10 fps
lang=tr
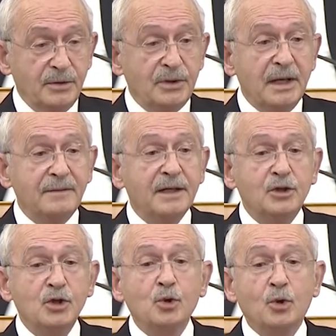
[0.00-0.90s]

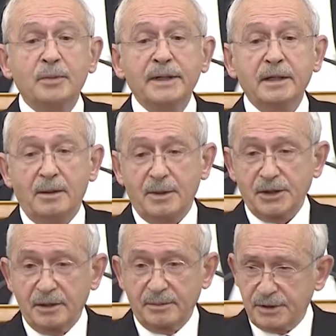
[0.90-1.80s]
devleti soymayı
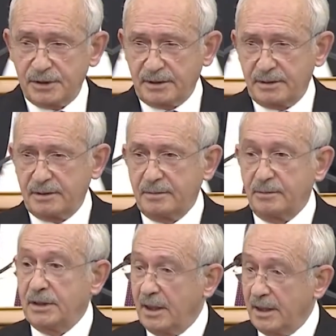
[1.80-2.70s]
amaçlamışlar.
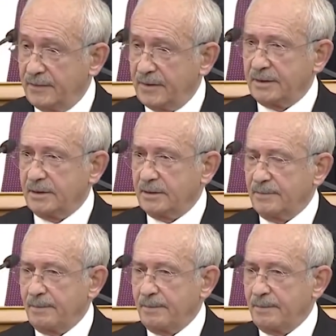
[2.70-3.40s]
Bir daha ifade edeyim.